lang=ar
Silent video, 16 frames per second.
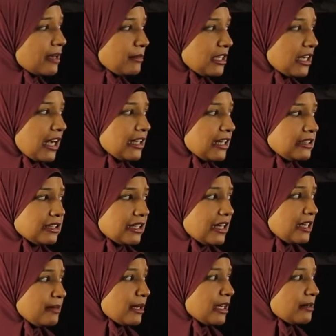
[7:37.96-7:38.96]
جميعا
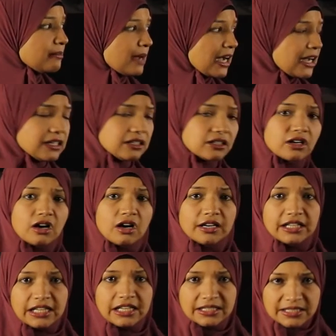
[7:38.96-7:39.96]
دائما معا
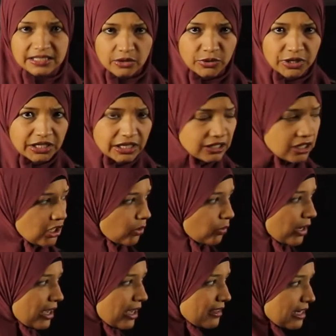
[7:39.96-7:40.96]
قائلا سويا
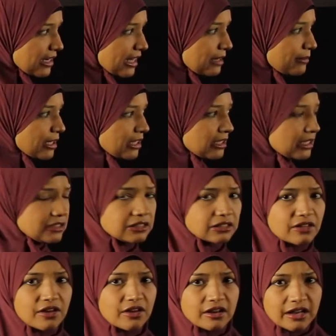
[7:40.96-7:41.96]
وهذه الكلمات التي
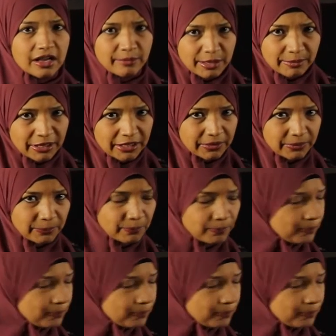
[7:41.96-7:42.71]
تظهر امامك